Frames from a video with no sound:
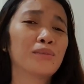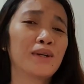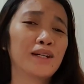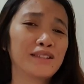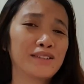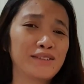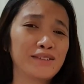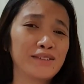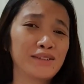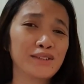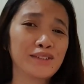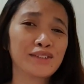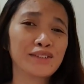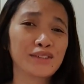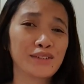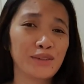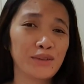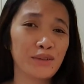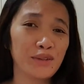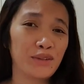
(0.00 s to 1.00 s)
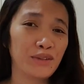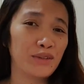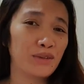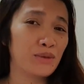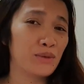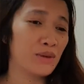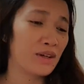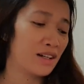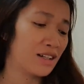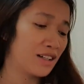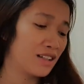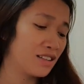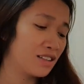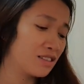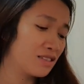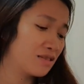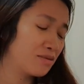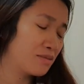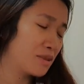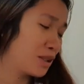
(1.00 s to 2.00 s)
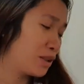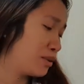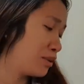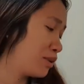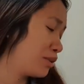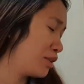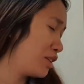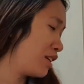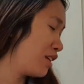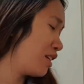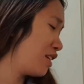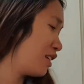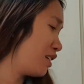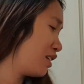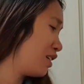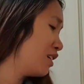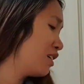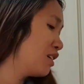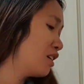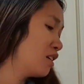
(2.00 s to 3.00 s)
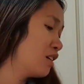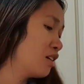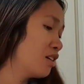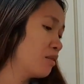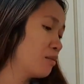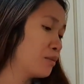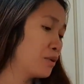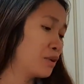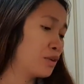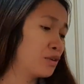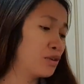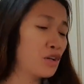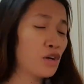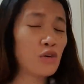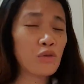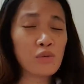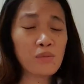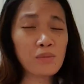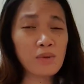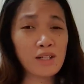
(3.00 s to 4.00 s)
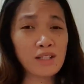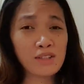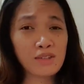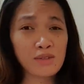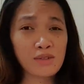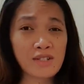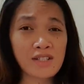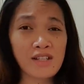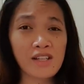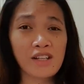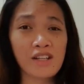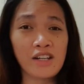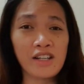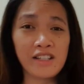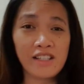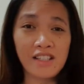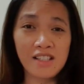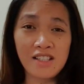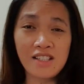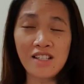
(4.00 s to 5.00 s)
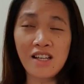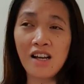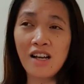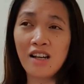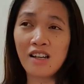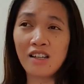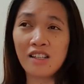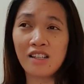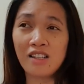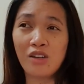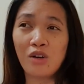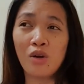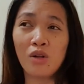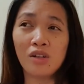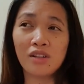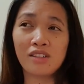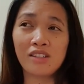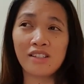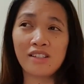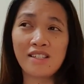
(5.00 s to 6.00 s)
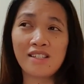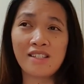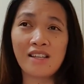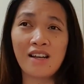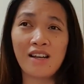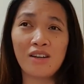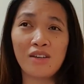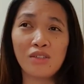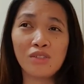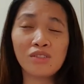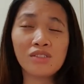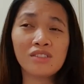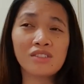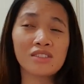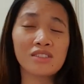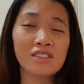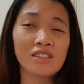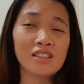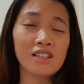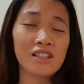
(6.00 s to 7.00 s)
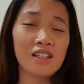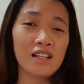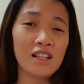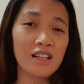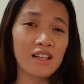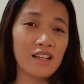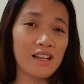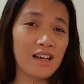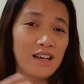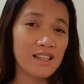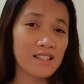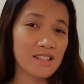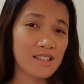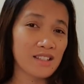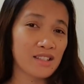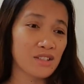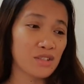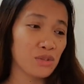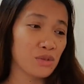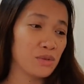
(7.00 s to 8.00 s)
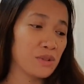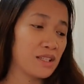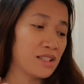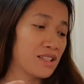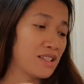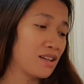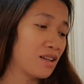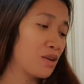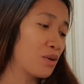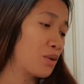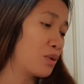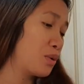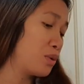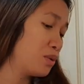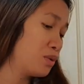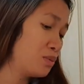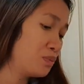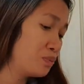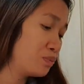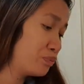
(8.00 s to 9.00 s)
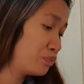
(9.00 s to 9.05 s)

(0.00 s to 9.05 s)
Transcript: bad news to or what, pero yeah, meron akong bad news regarding sa aking ultrasound last two weeks ago.